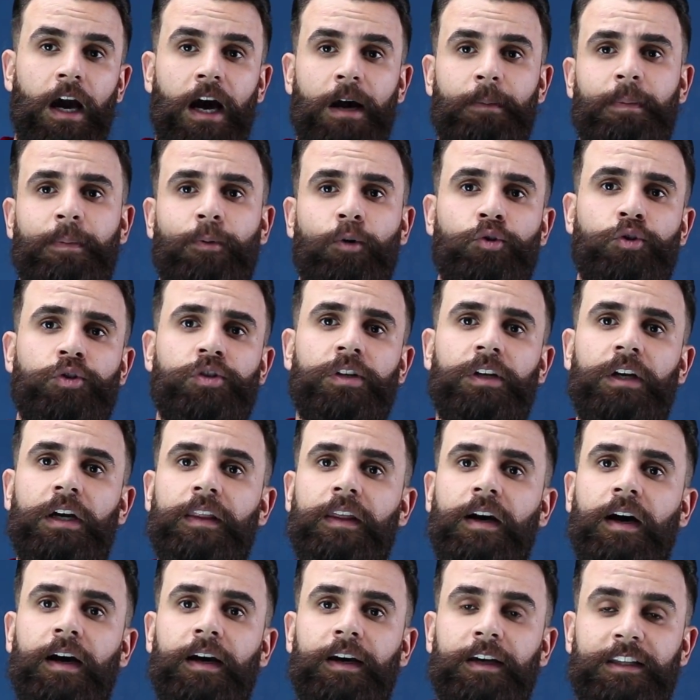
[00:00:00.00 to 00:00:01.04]
اما بخصوص
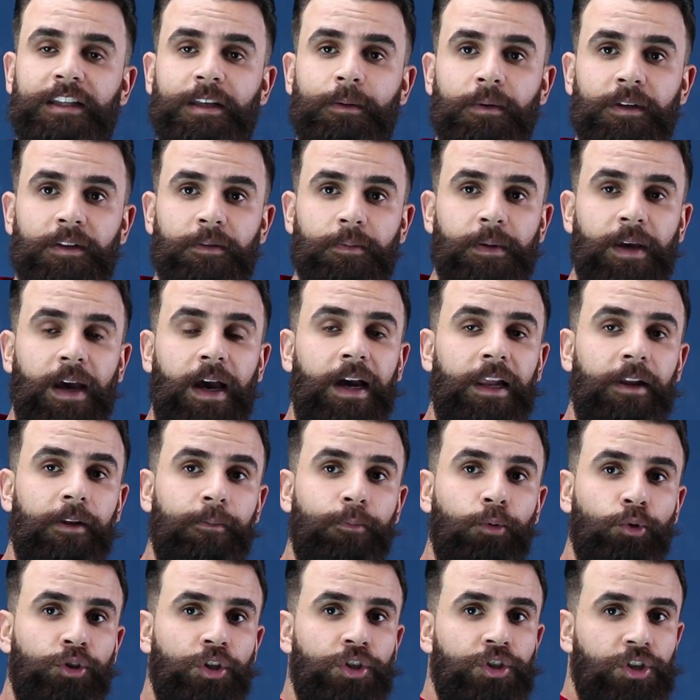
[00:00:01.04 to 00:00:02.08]
الحذاء اعتمدت بيه على
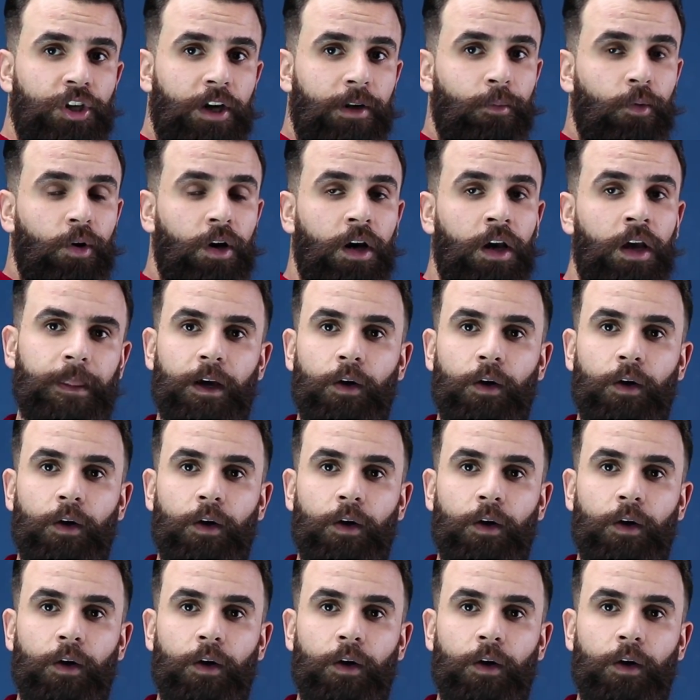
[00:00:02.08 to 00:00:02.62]
البوت الشاوموا